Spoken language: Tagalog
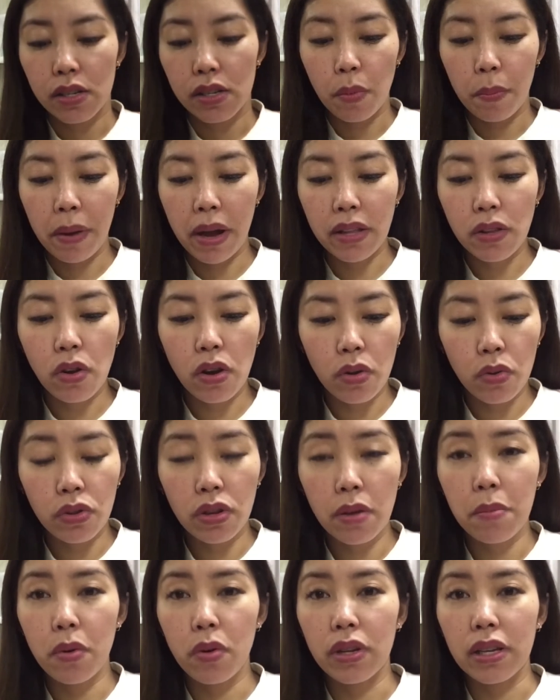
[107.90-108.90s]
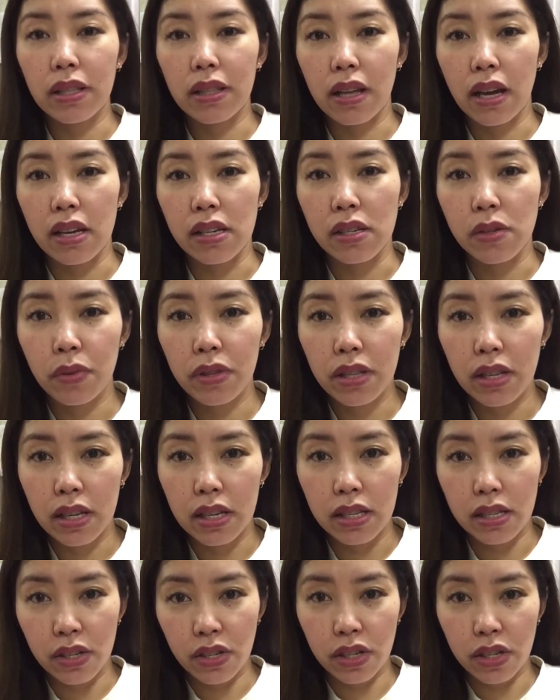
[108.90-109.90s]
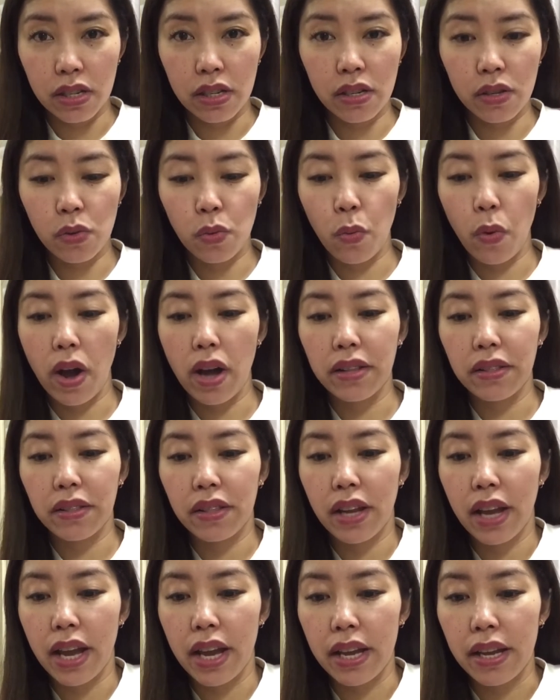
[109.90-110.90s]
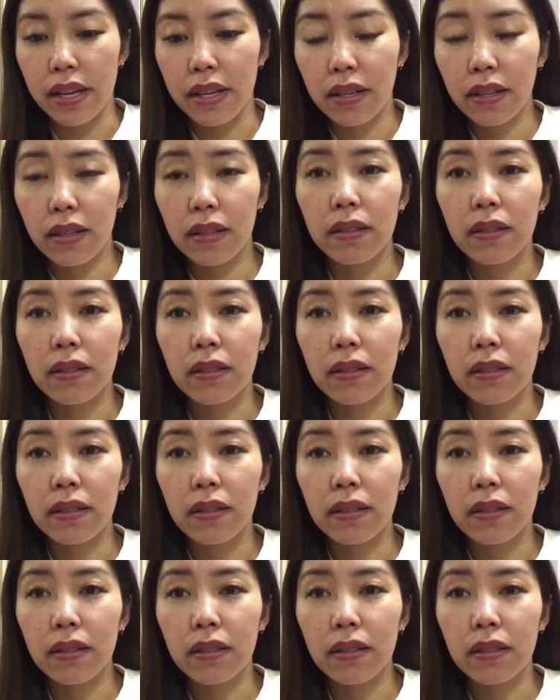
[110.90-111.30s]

So, paano ako na-monetize within just one day?